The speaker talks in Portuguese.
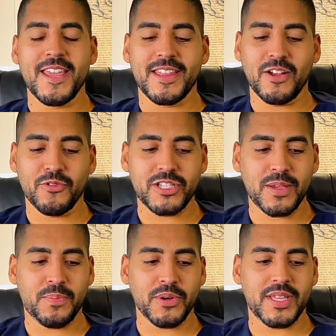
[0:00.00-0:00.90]
Então você
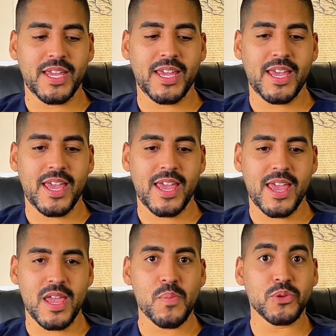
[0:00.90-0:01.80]
poder
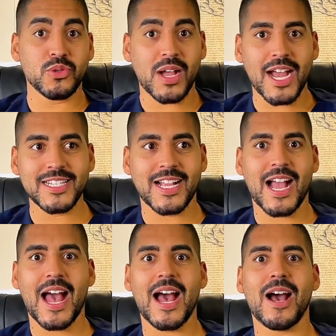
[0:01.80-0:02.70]
ir para os lugares de
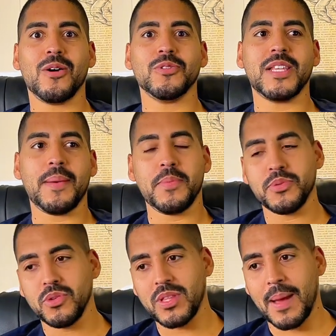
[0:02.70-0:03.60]
carro, sabe, para
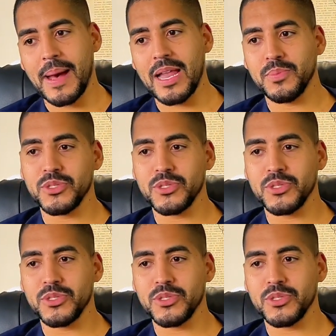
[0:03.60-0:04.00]
o seu trabalho, para o